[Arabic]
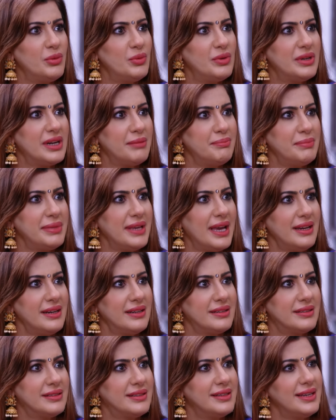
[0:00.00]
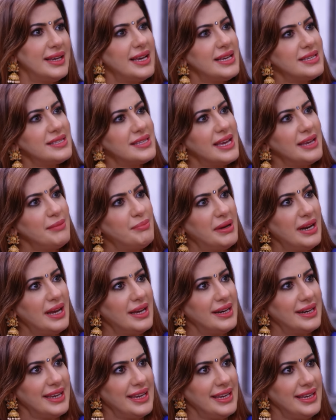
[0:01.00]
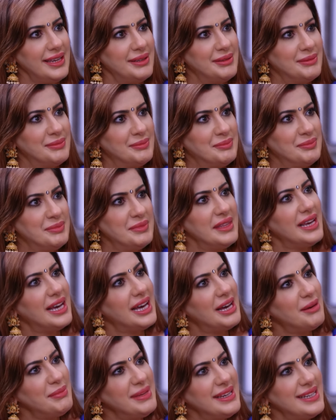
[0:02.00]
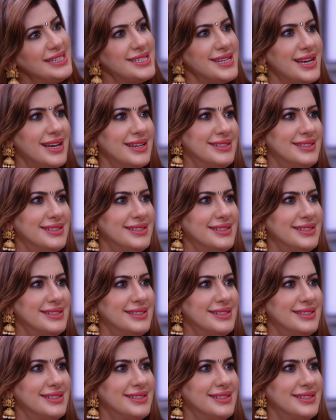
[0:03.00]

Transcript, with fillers: الرابطة القوية يلي مع بنتك لأنها شي